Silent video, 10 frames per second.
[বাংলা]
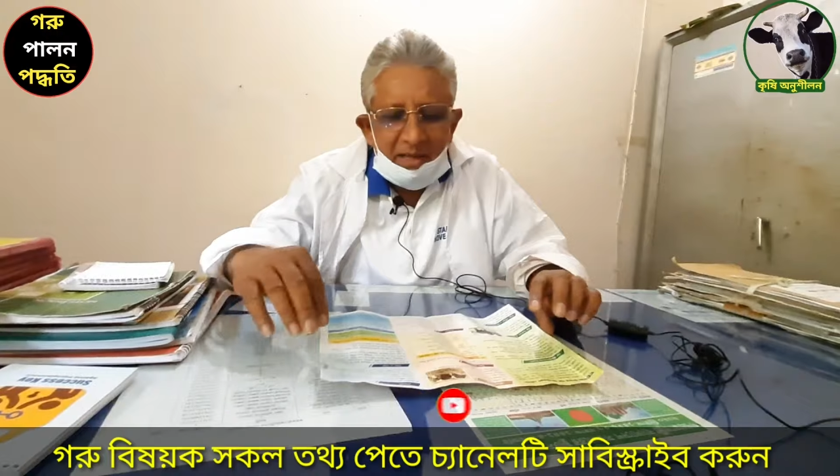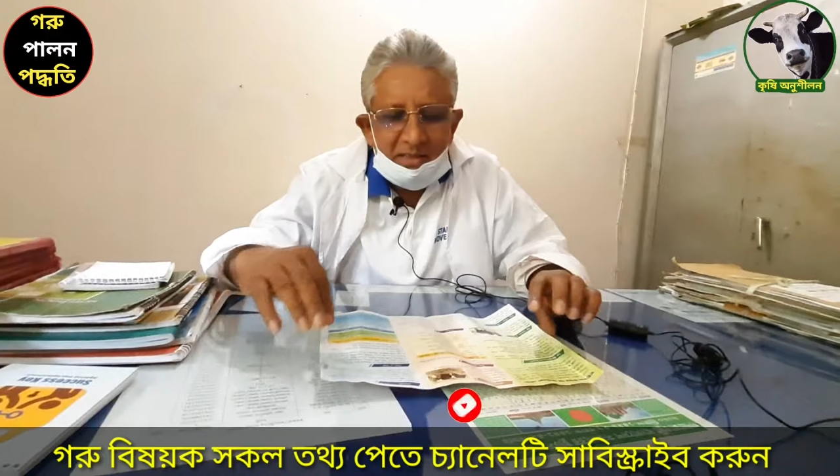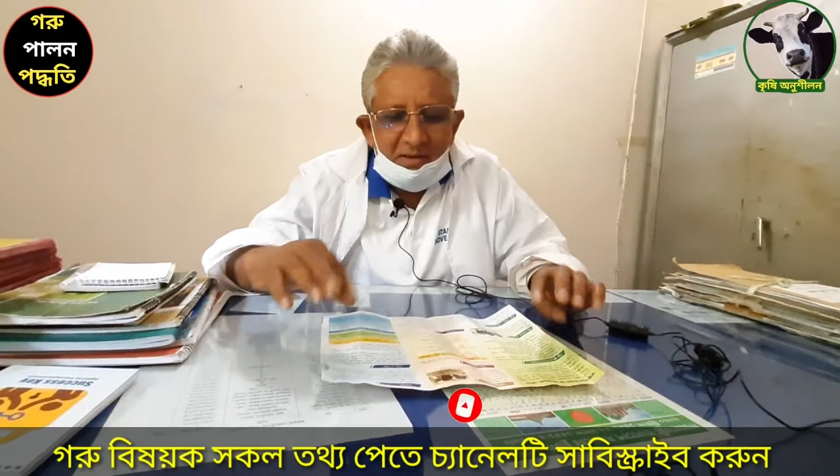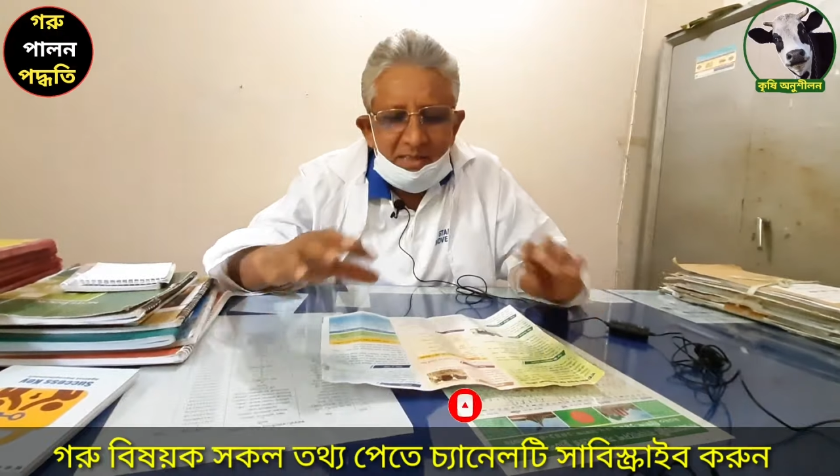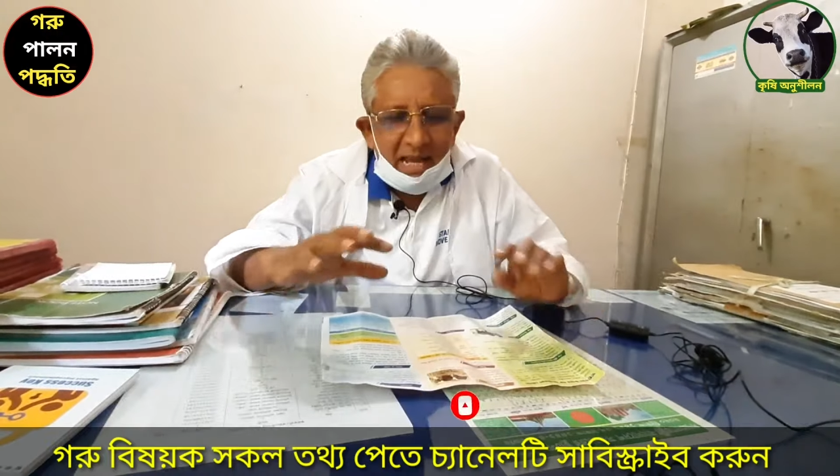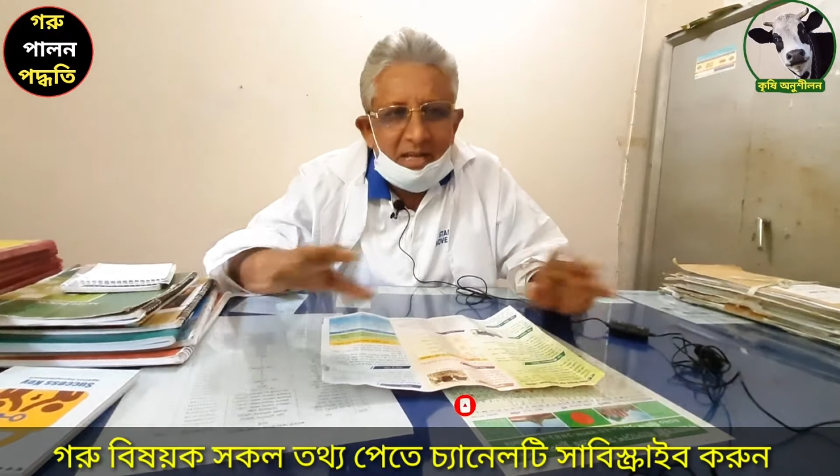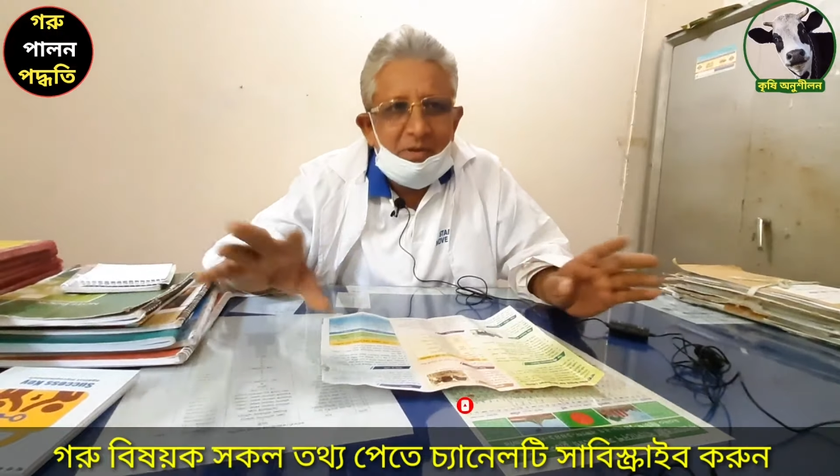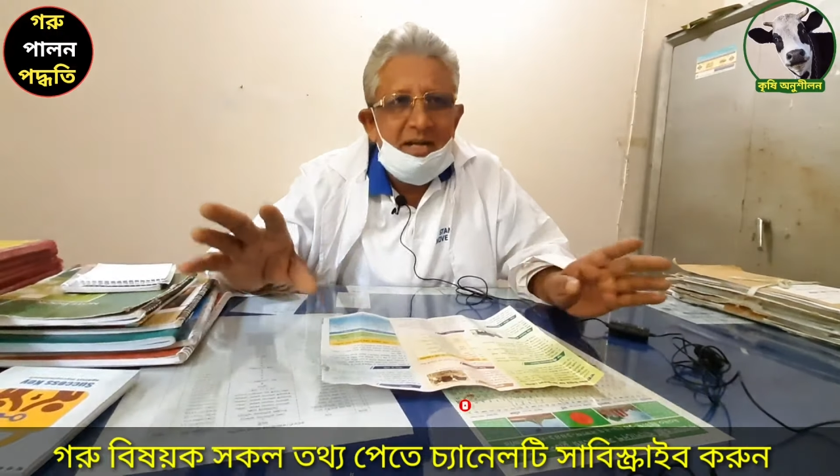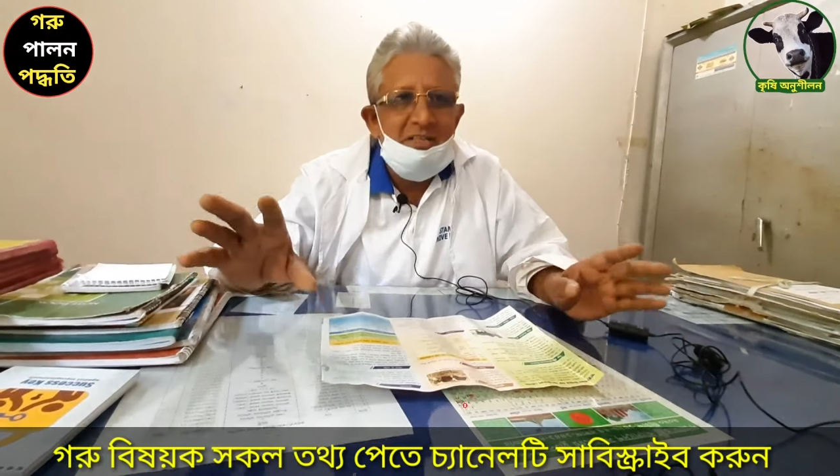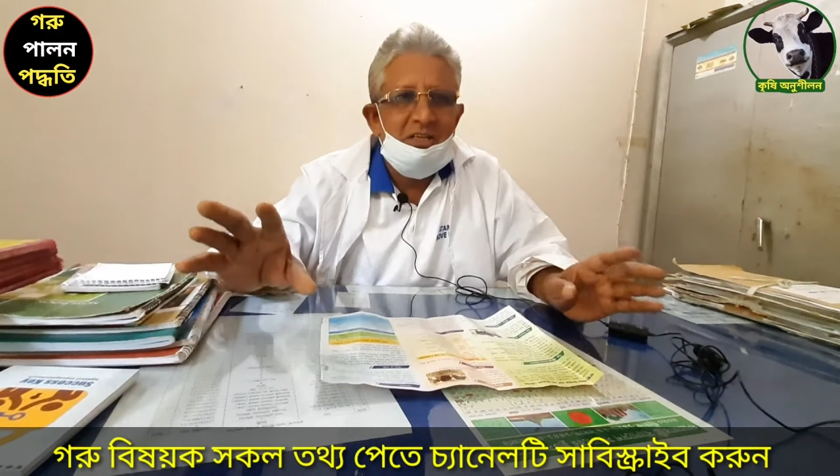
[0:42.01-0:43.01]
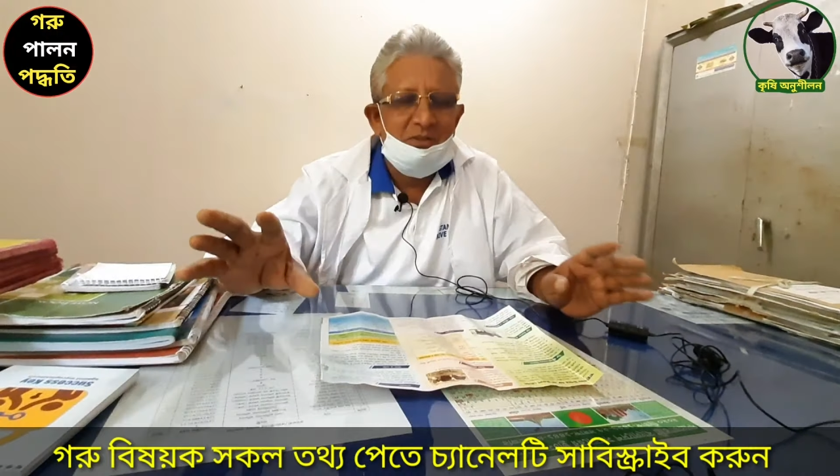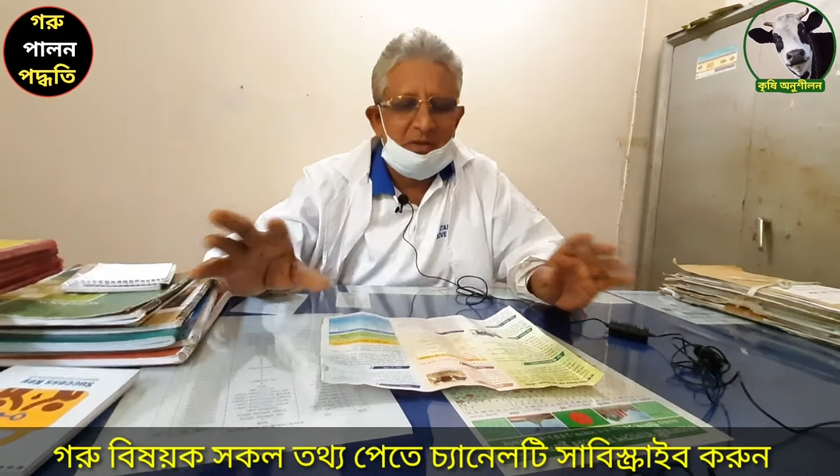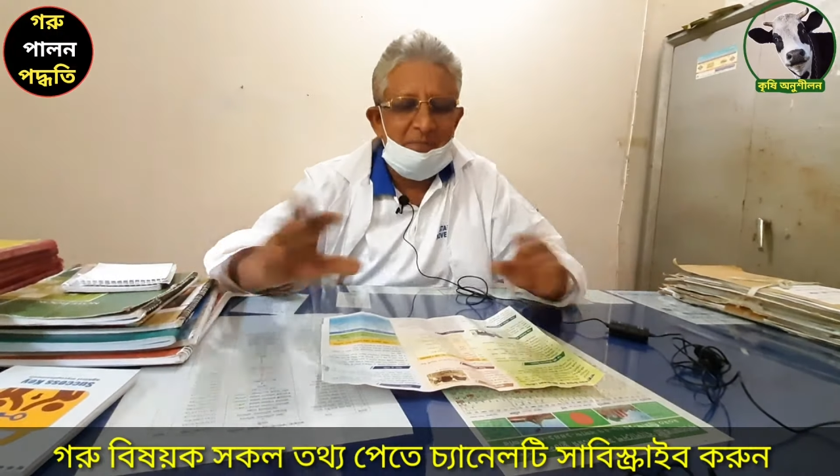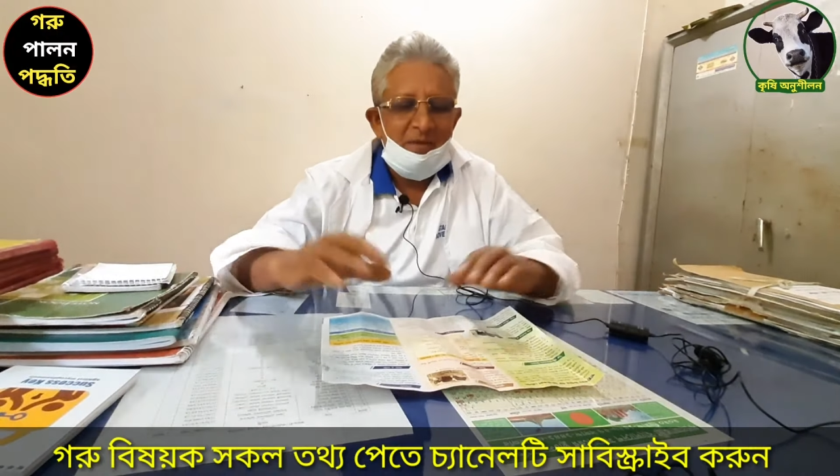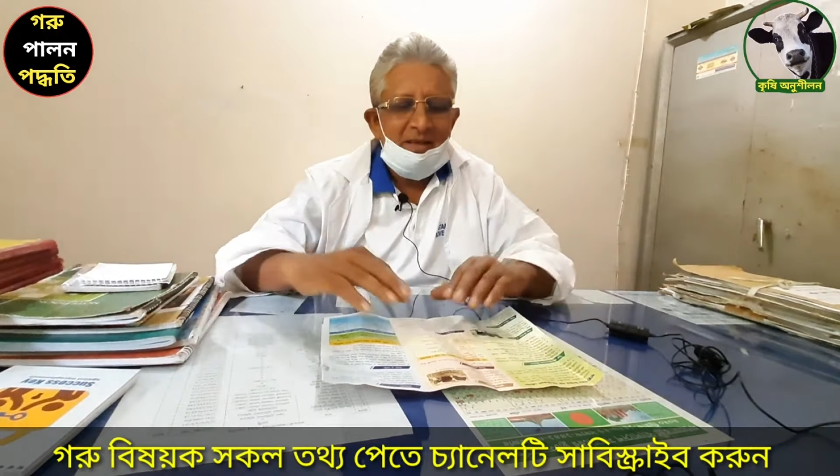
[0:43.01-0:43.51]
ভাত খাওয়াতে একেবারে নিষেধ
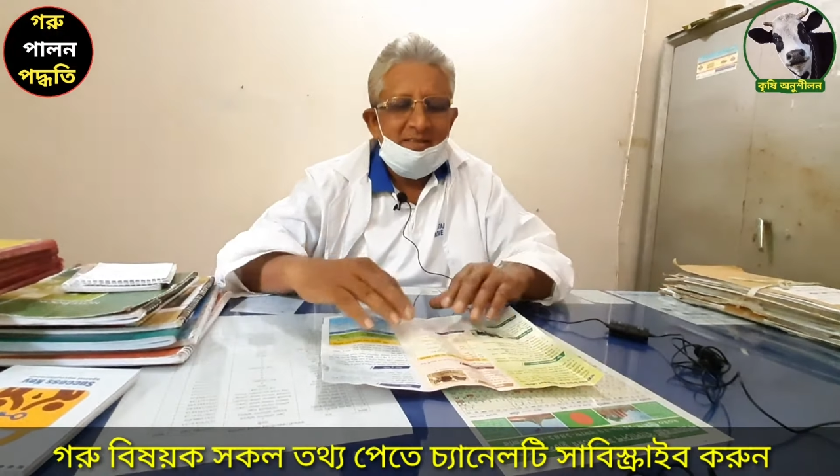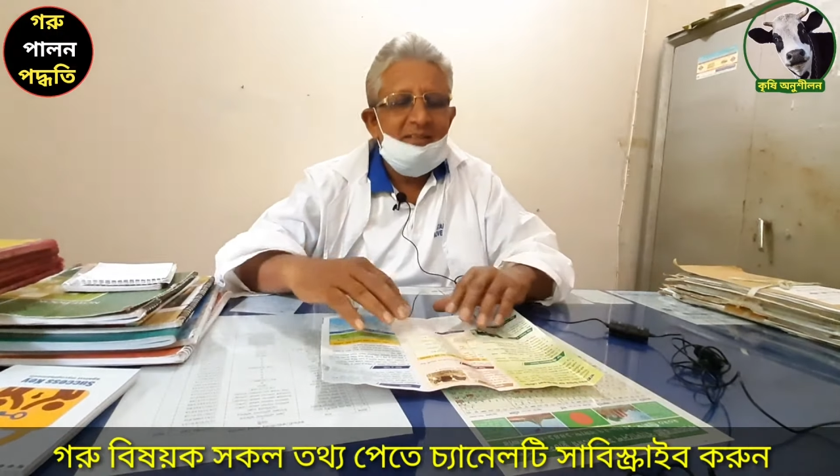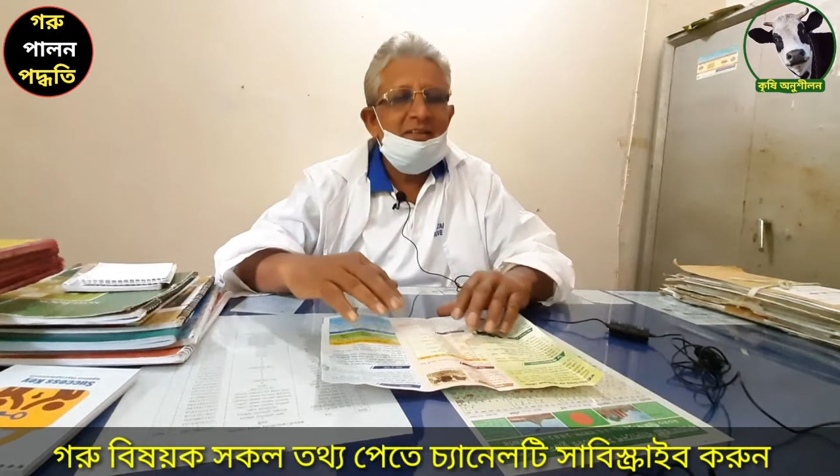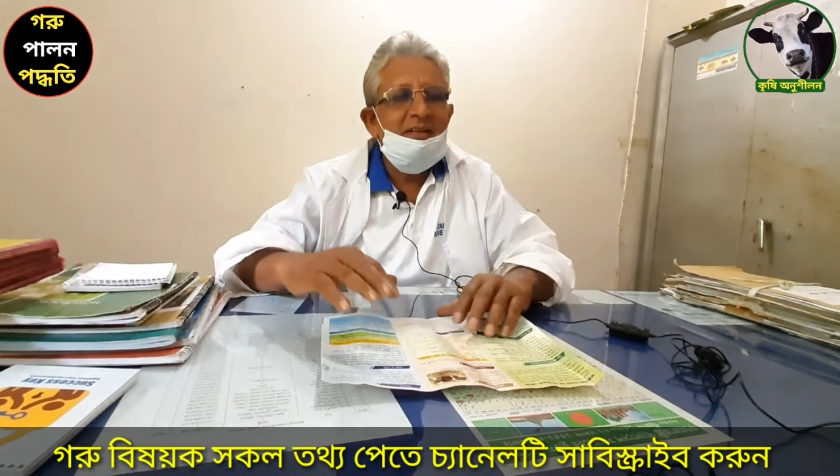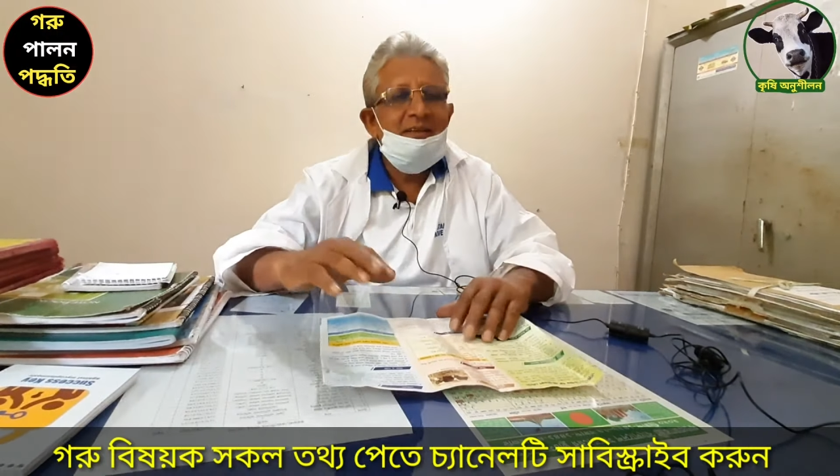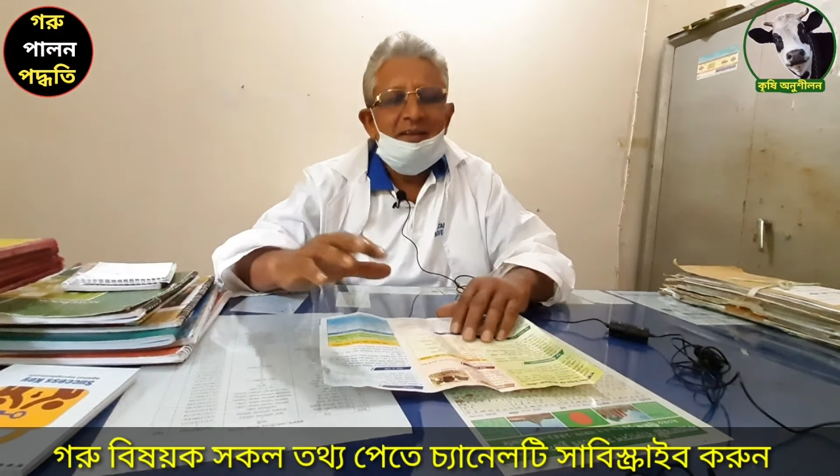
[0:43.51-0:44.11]
করি যার জন্য